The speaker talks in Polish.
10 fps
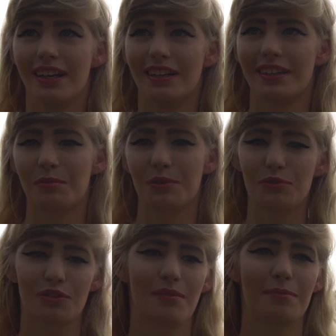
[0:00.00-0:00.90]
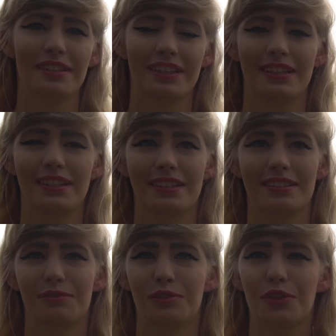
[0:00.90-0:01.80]
Jakby dużo mamy takich
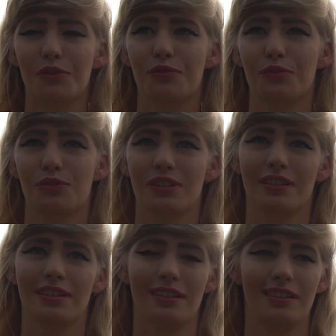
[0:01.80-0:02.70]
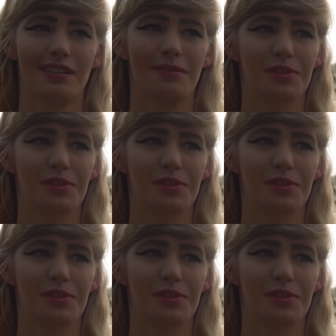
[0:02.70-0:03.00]
zawodników, którzy e,